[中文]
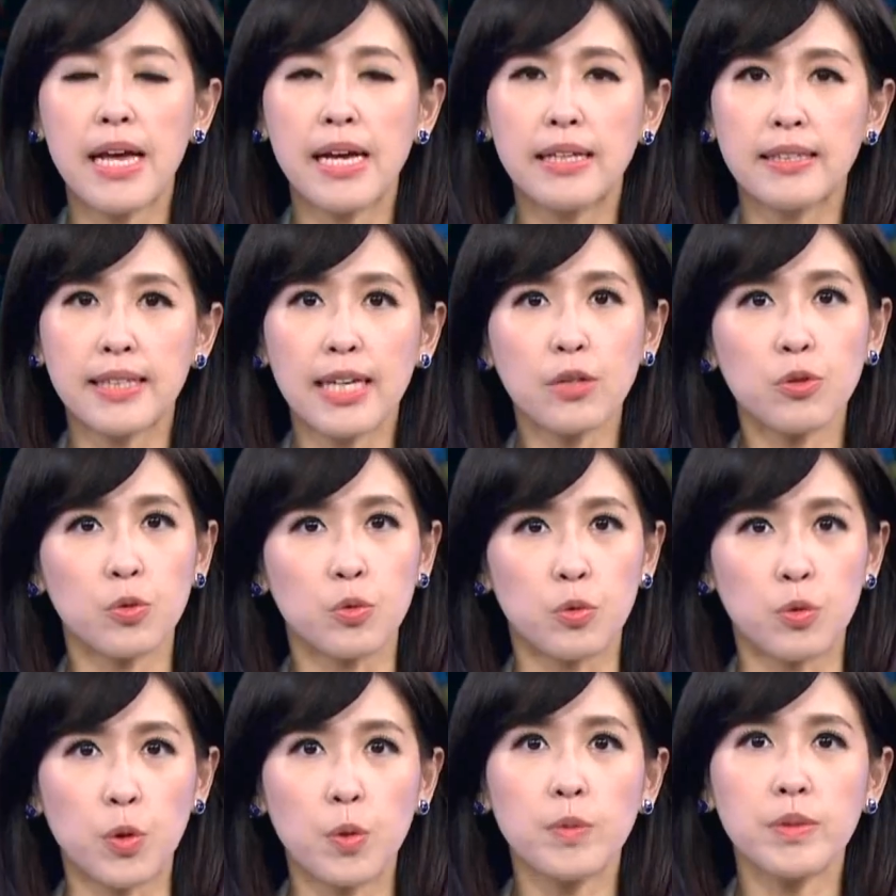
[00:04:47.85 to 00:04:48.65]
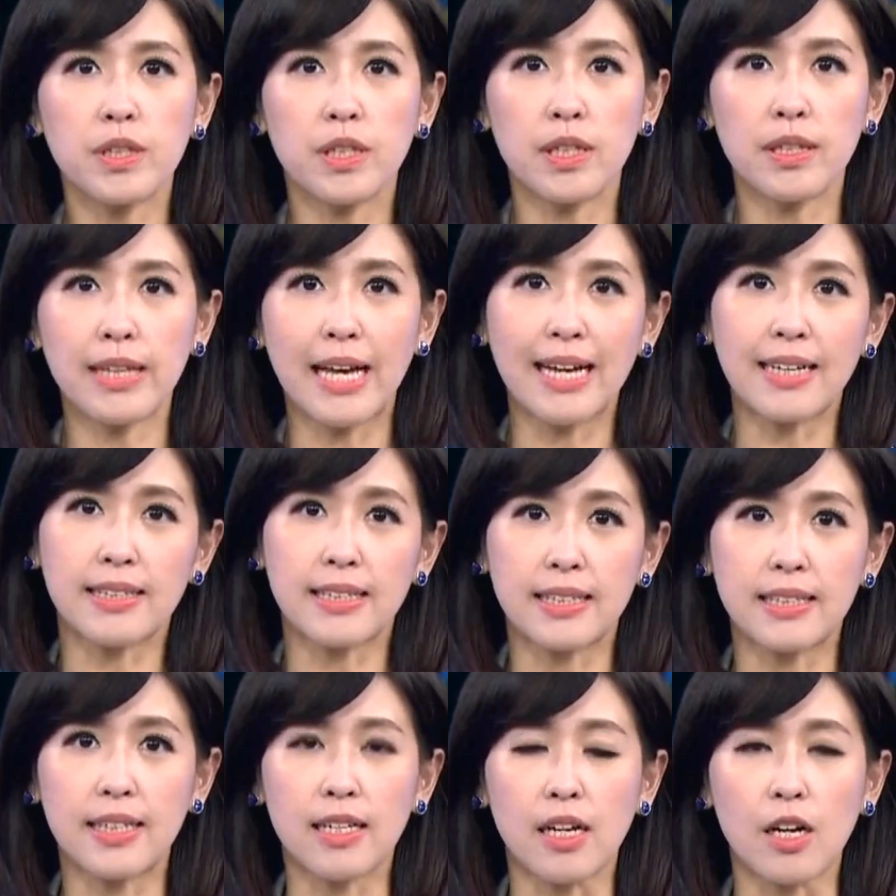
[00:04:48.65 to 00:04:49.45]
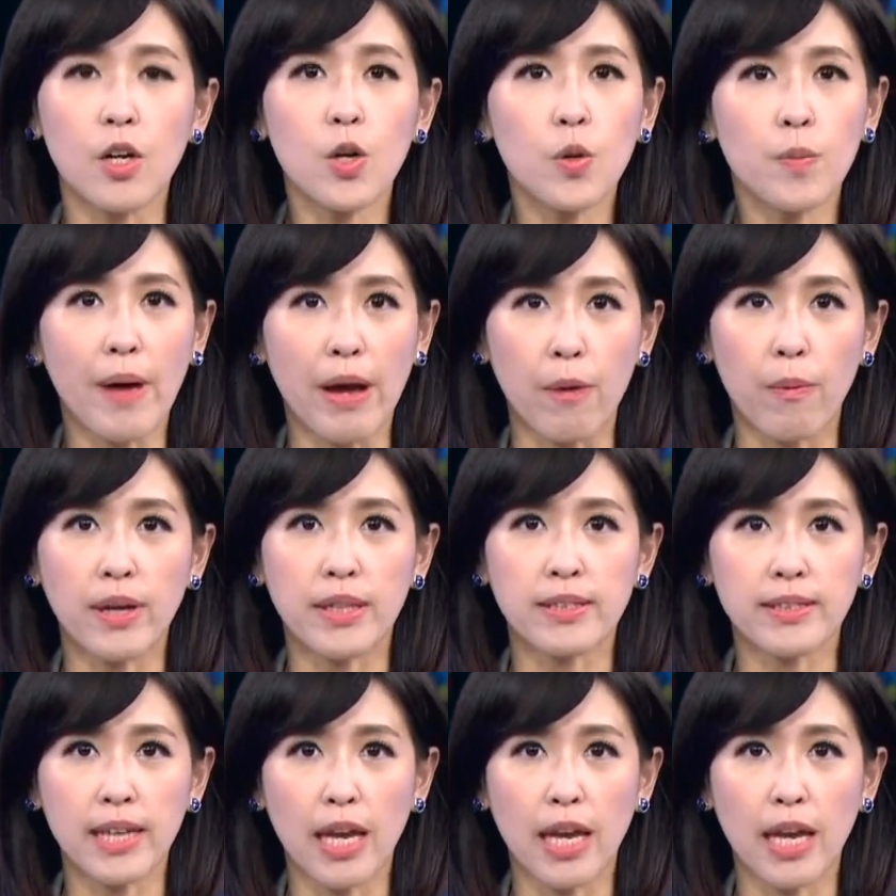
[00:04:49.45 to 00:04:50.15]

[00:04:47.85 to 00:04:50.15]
家属供称，他积欠了六百万